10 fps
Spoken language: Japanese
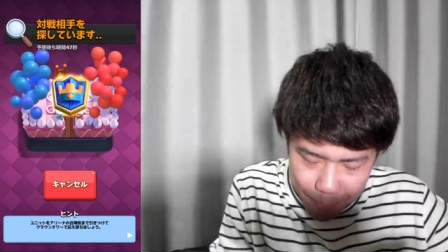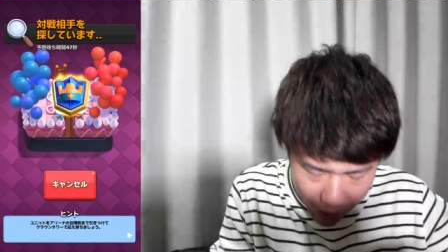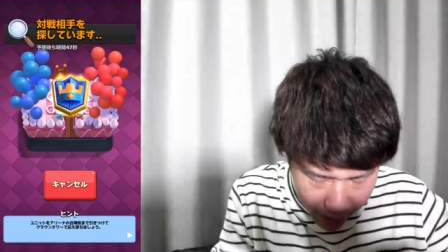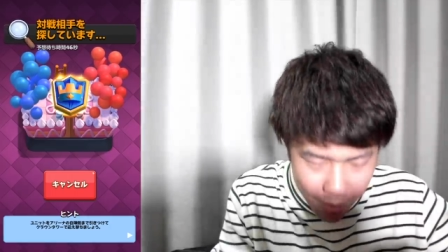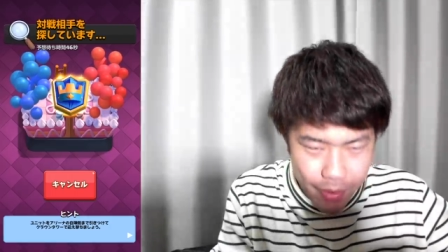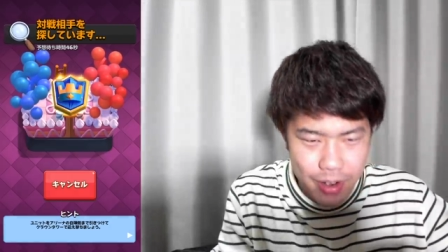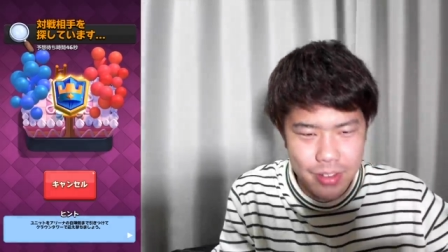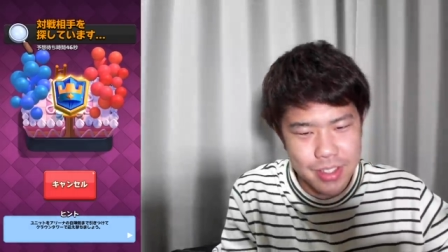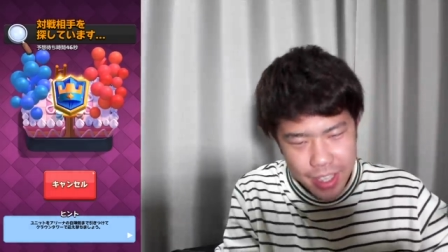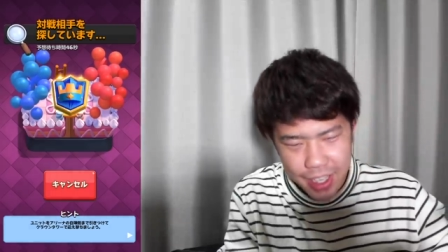
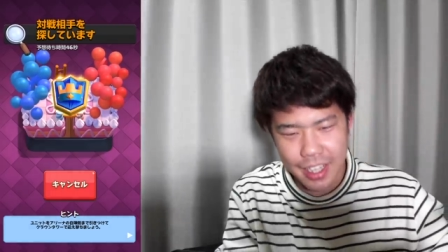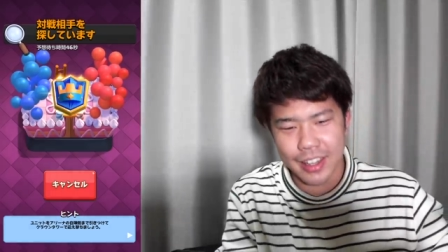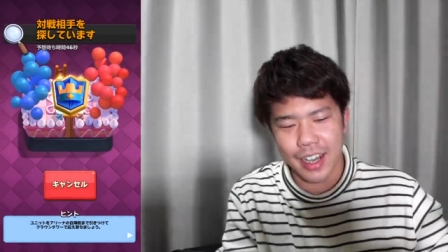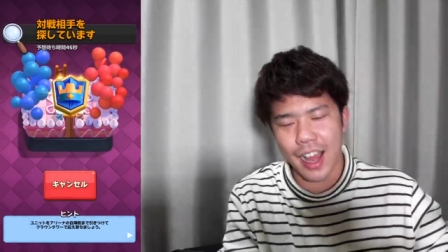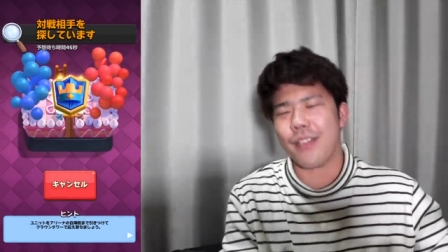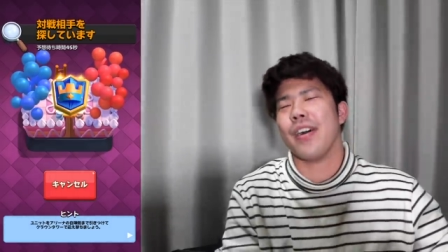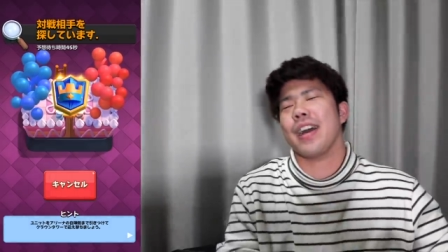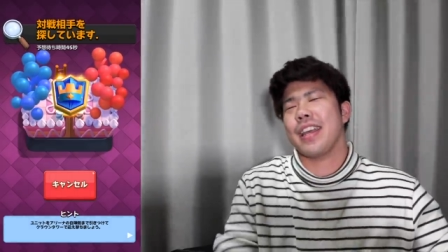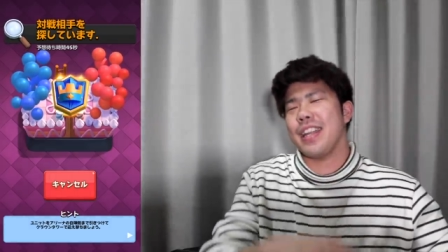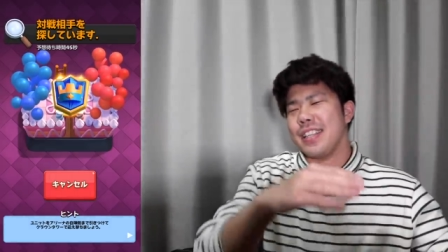ペッカバルーンスキャラだったら、ま
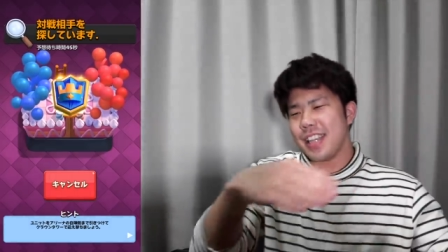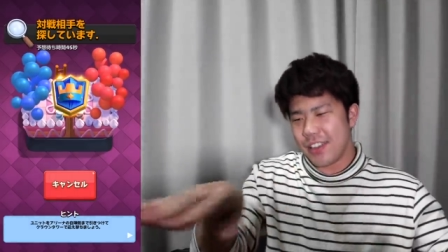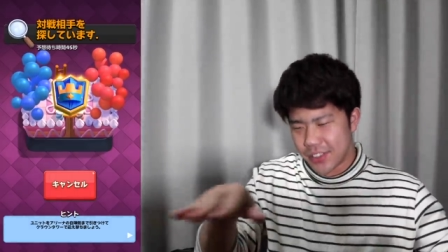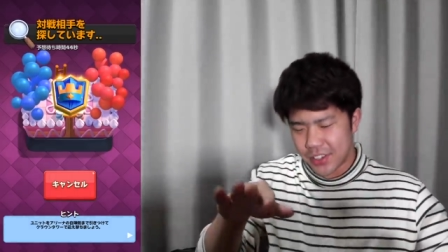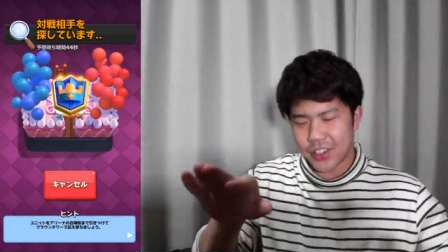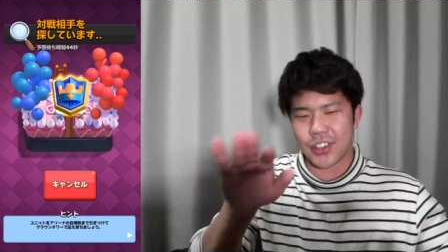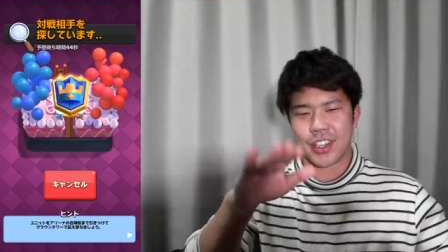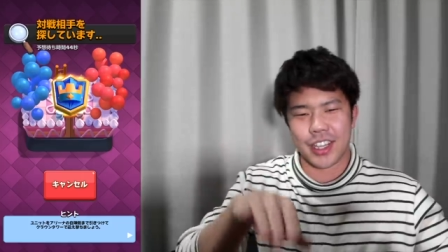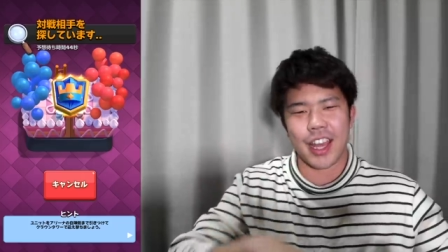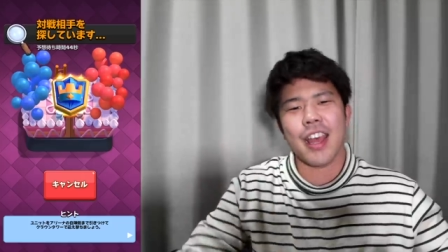あ、ギリセーフということでね、